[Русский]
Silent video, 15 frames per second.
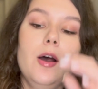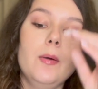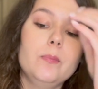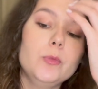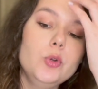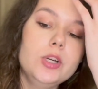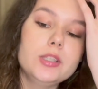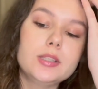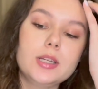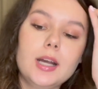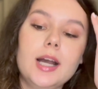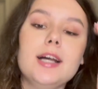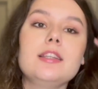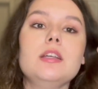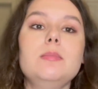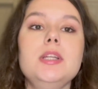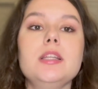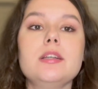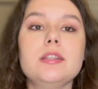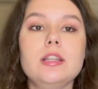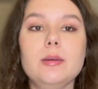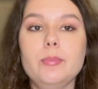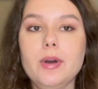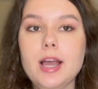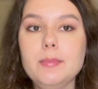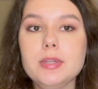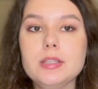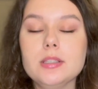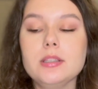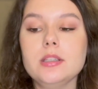Но это такая таблетка для
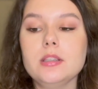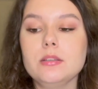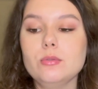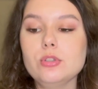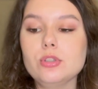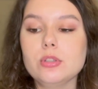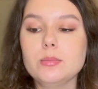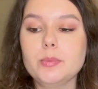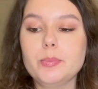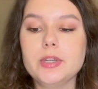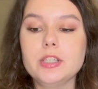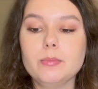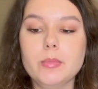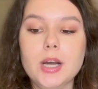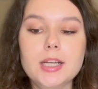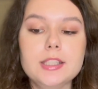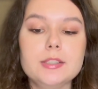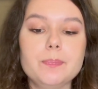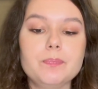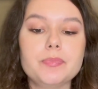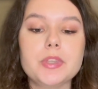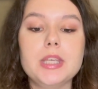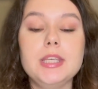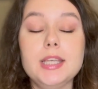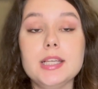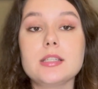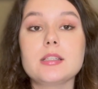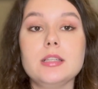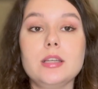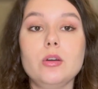памяти, для того, чтобы понимать,
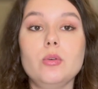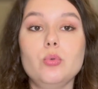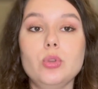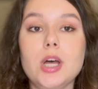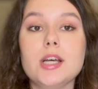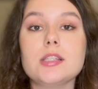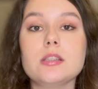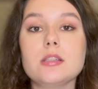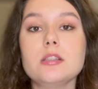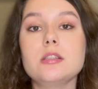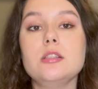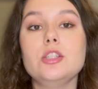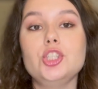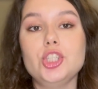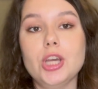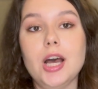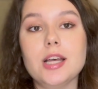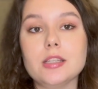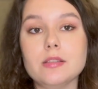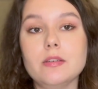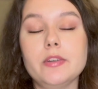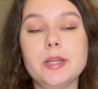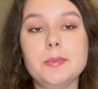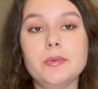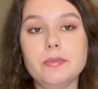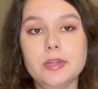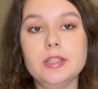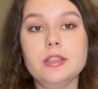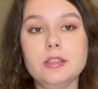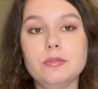если у нас сейчас во время
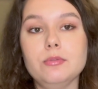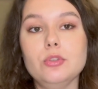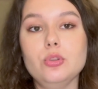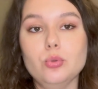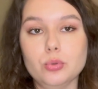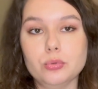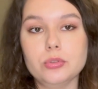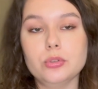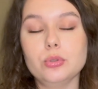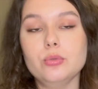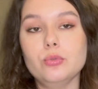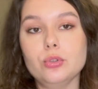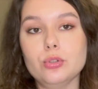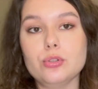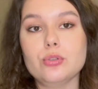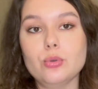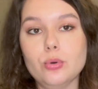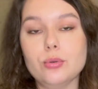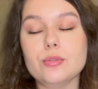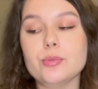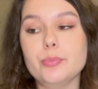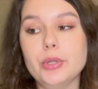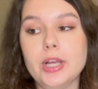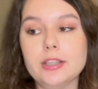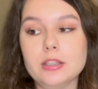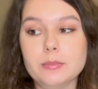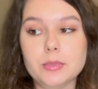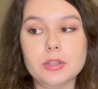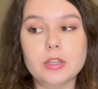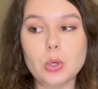войны ведут вот эту вот историю с
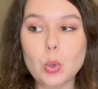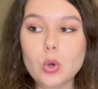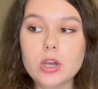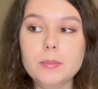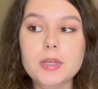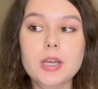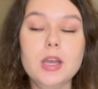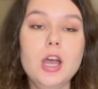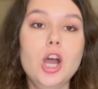платными дорогами,